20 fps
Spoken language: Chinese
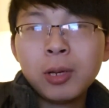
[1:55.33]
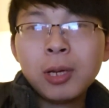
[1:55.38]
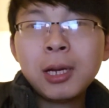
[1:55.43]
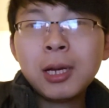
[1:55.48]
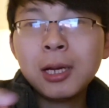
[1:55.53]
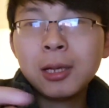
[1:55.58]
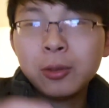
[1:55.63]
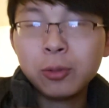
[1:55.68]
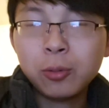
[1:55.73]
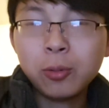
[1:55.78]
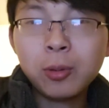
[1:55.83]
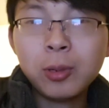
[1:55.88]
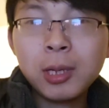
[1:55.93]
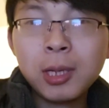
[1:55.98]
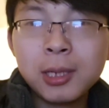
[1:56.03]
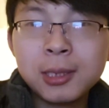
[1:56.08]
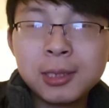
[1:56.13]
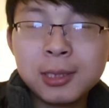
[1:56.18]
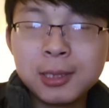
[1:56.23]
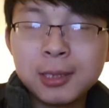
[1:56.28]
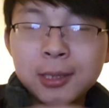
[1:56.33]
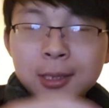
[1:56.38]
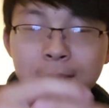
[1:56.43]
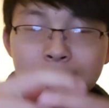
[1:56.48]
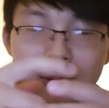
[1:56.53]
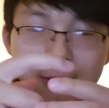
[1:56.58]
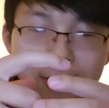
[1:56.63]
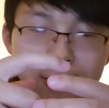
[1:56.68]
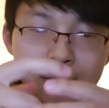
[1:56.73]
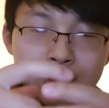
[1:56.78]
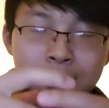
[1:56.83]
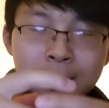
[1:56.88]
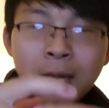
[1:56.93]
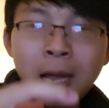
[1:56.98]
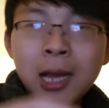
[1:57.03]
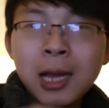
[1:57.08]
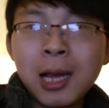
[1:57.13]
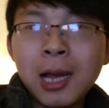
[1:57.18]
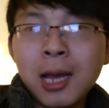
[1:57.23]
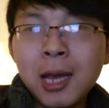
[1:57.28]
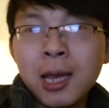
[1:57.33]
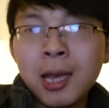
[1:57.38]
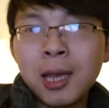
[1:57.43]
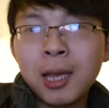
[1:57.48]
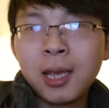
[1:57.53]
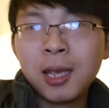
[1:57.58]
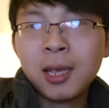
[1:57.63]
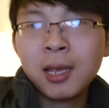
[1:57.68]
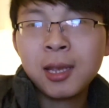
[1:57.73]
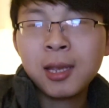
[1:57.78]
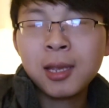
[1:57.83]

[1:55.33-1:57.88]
了很多的，是大概。